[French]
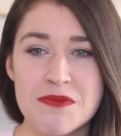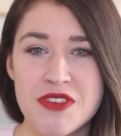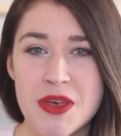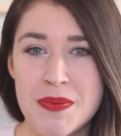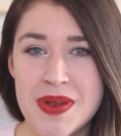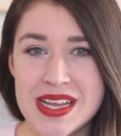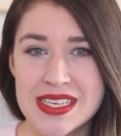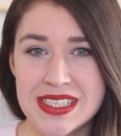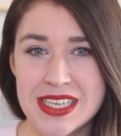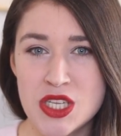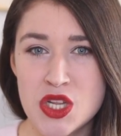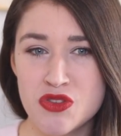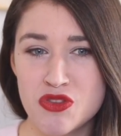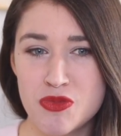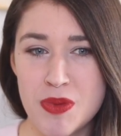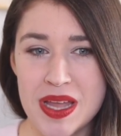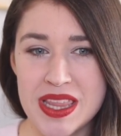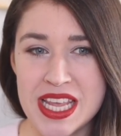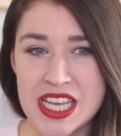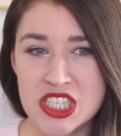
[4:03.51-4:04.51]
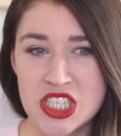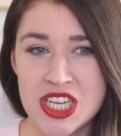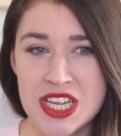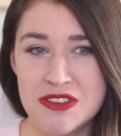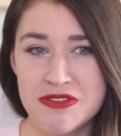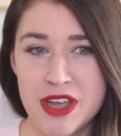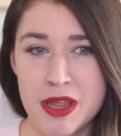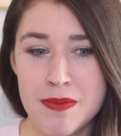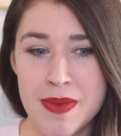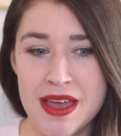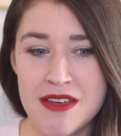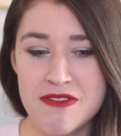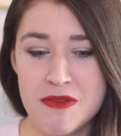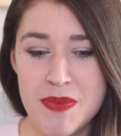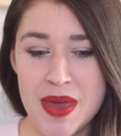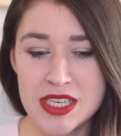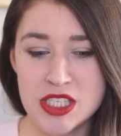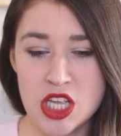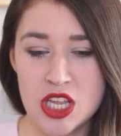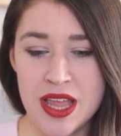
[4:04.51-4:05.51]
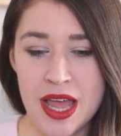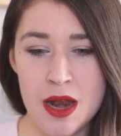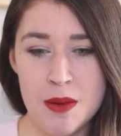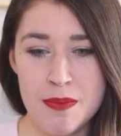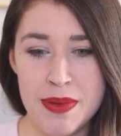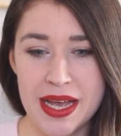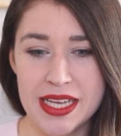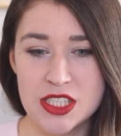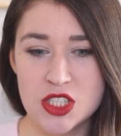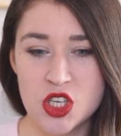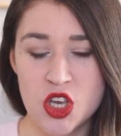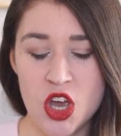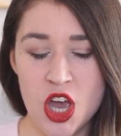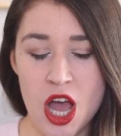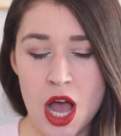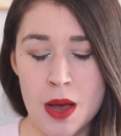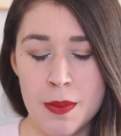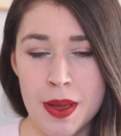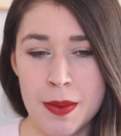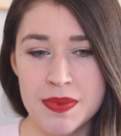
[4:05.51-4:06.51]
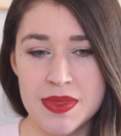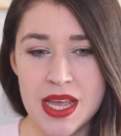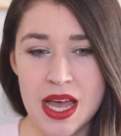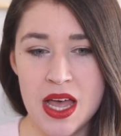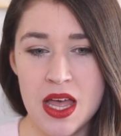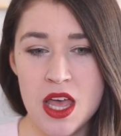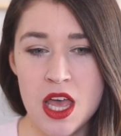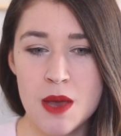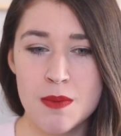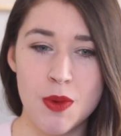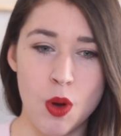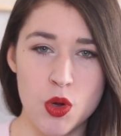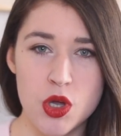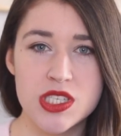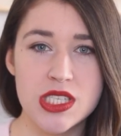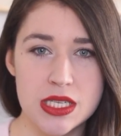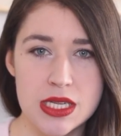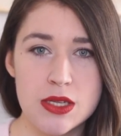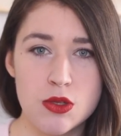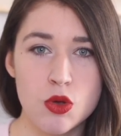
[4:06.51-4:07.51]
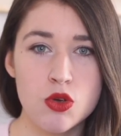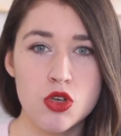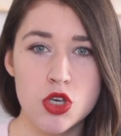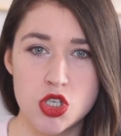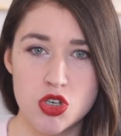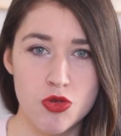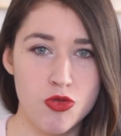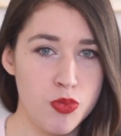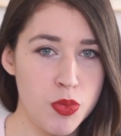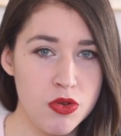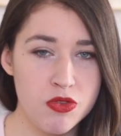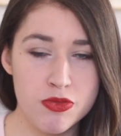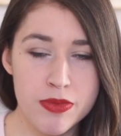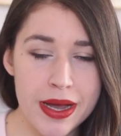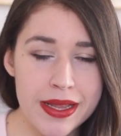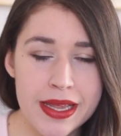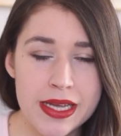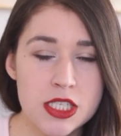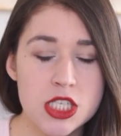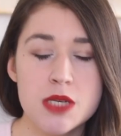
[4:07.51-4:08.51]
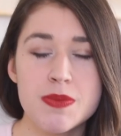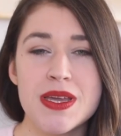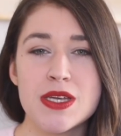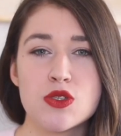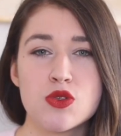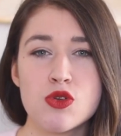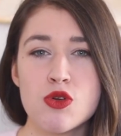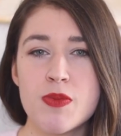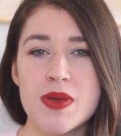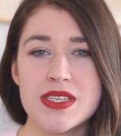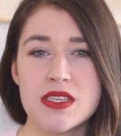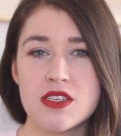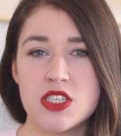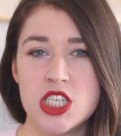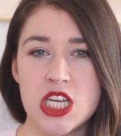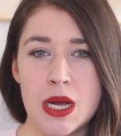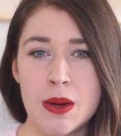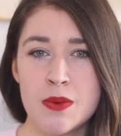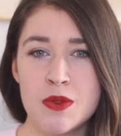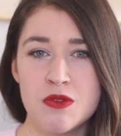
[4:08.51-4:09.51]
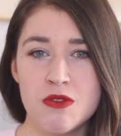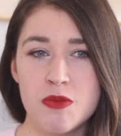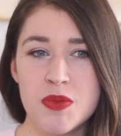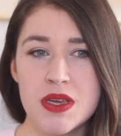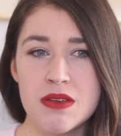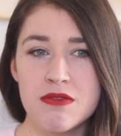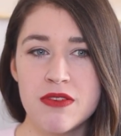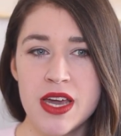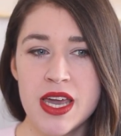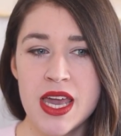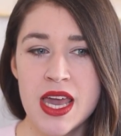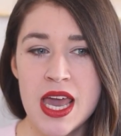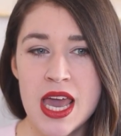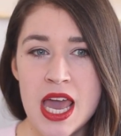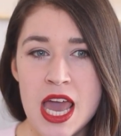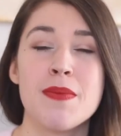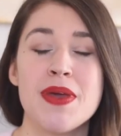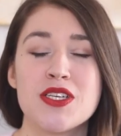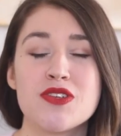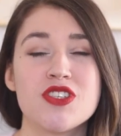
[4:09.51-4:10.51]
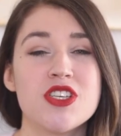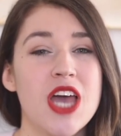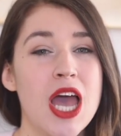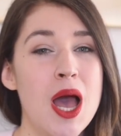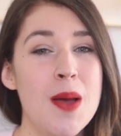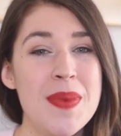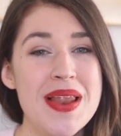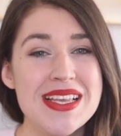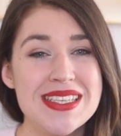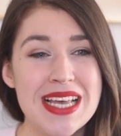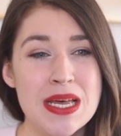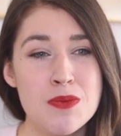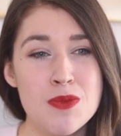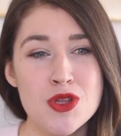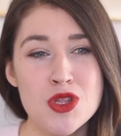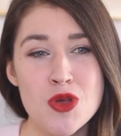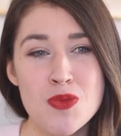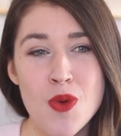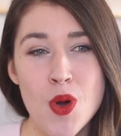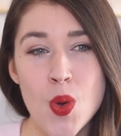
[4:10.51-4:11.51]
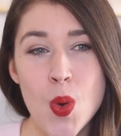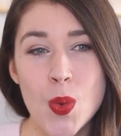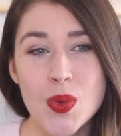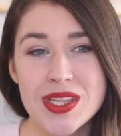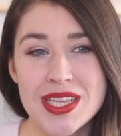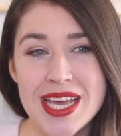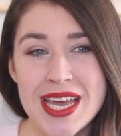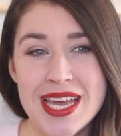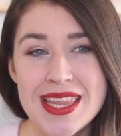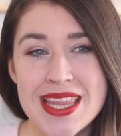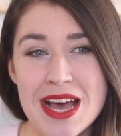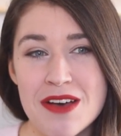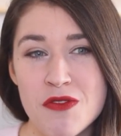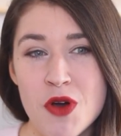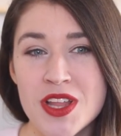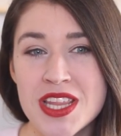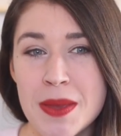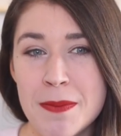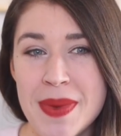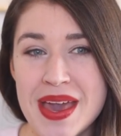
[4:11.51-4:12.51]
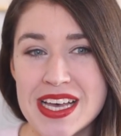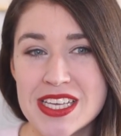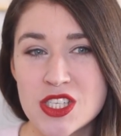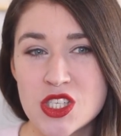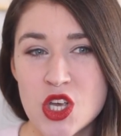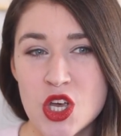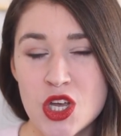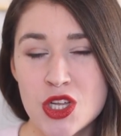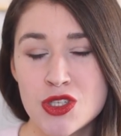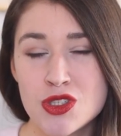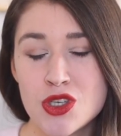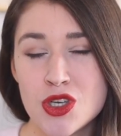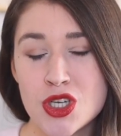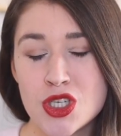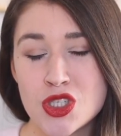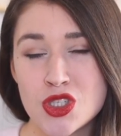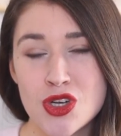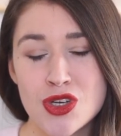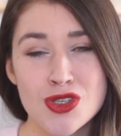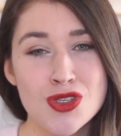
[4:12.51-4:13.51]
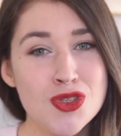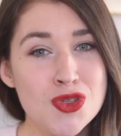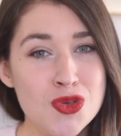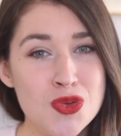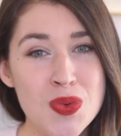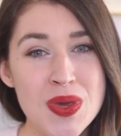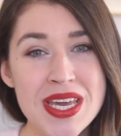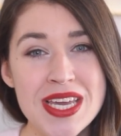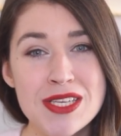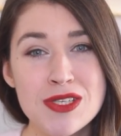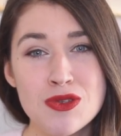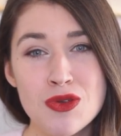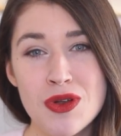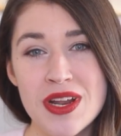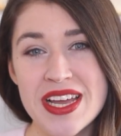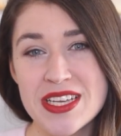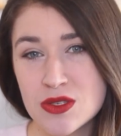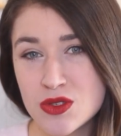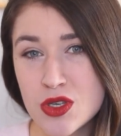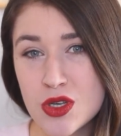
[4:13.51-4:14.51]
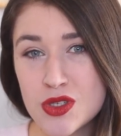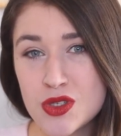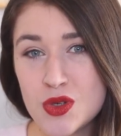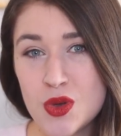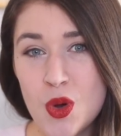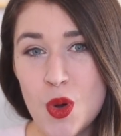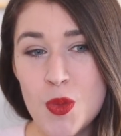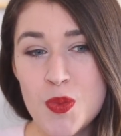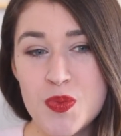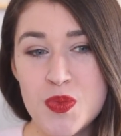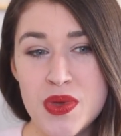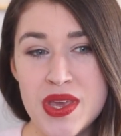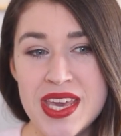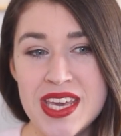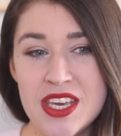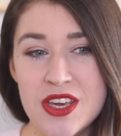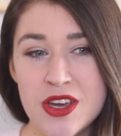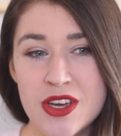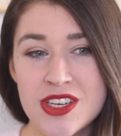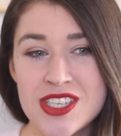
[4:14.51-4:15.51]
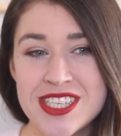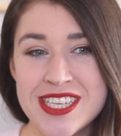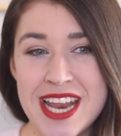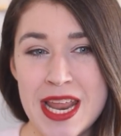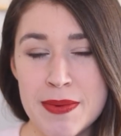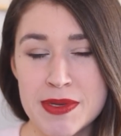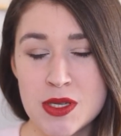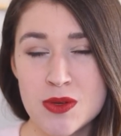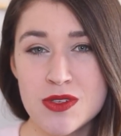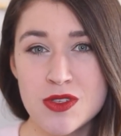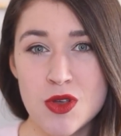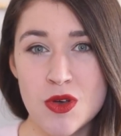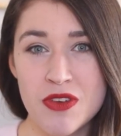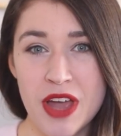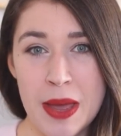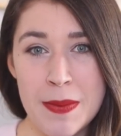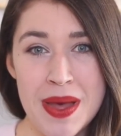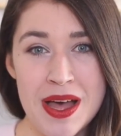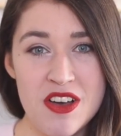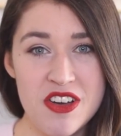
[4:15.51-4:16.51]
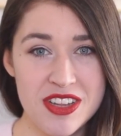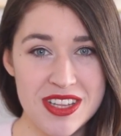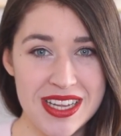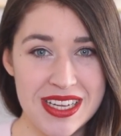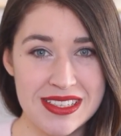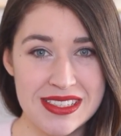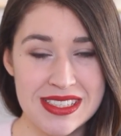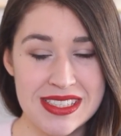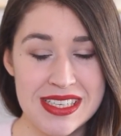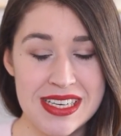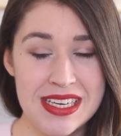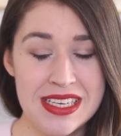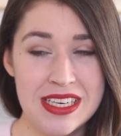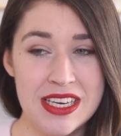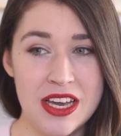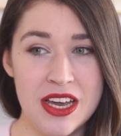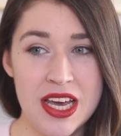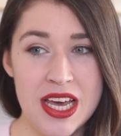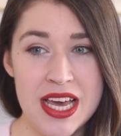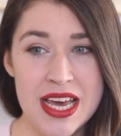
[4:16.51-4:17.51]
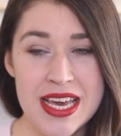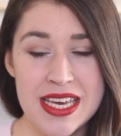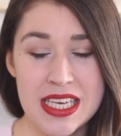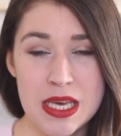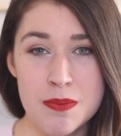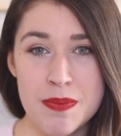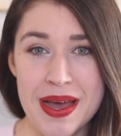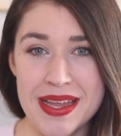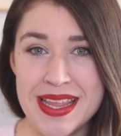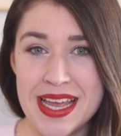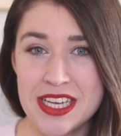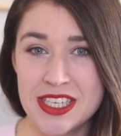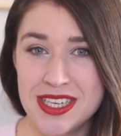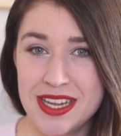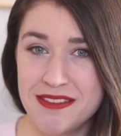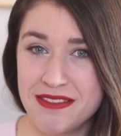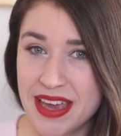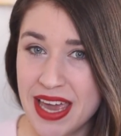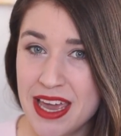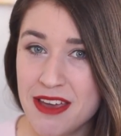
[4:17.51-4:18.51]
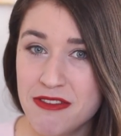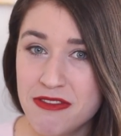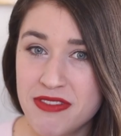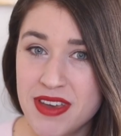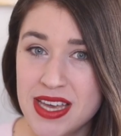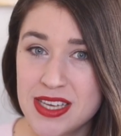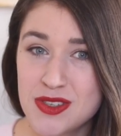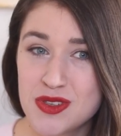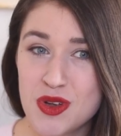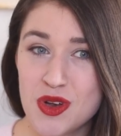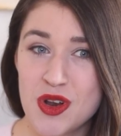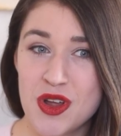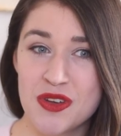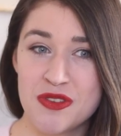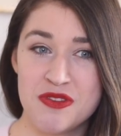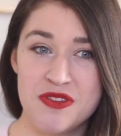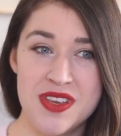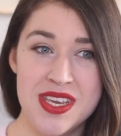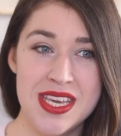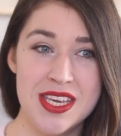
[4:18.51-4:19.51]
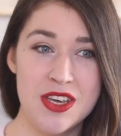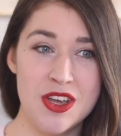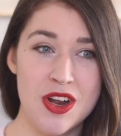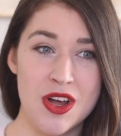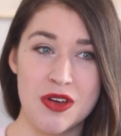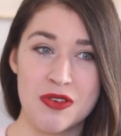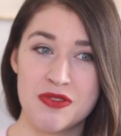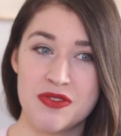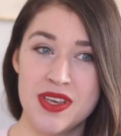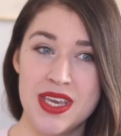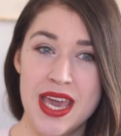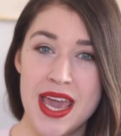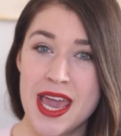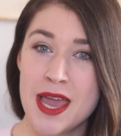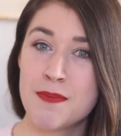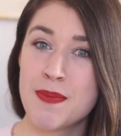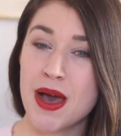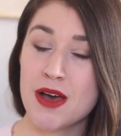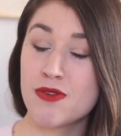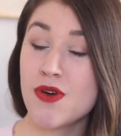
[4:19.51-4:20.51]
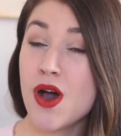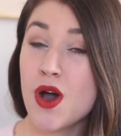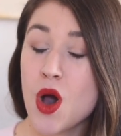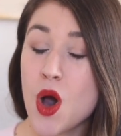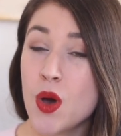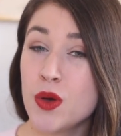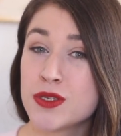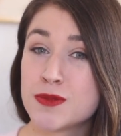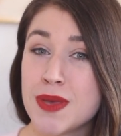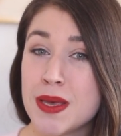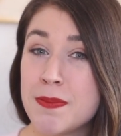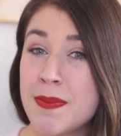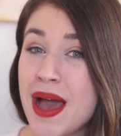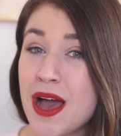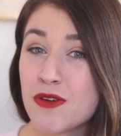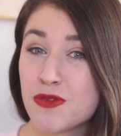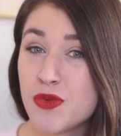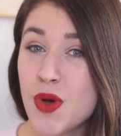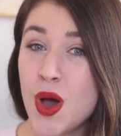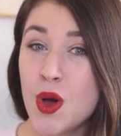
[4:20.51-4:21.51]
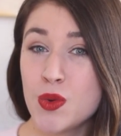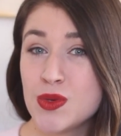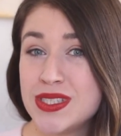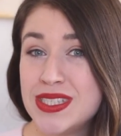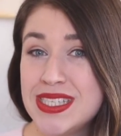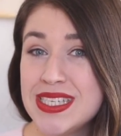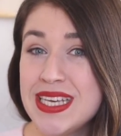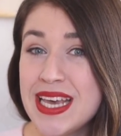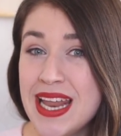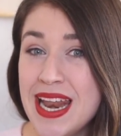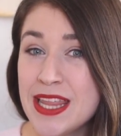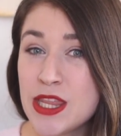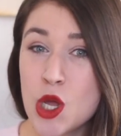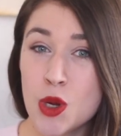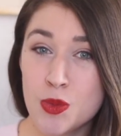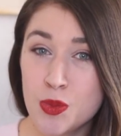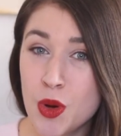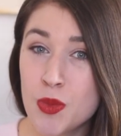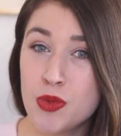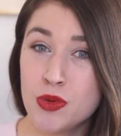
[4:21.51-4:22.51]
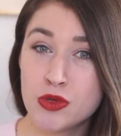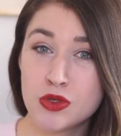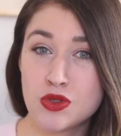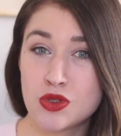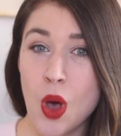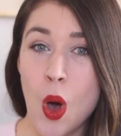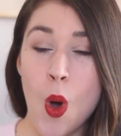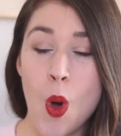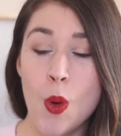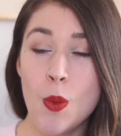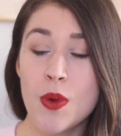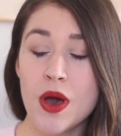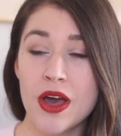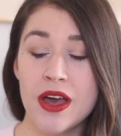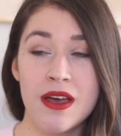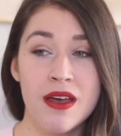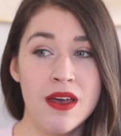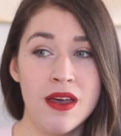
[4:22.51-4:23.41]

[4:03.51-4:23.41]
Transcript: me fait plaisir de vous partager des faits de ma vie personnelle parce que, en même temps, bon, il y a certains trucs que je ne vais pas vous partager, bien sûr, parce que j'ai quand même une vie privée. Mais je trouve ça vraiment plaisant, moi, de mon côté, d'avoir des personnes que je suis sur les réseaux sociaux, puis que j'ai l'impression qu'ils sont vraiment authentiques, qui me partagent des vrais faits sur leur vie, que leur vie est parfois rose, mais parfois aussi qu'elle est un peu plus sombre.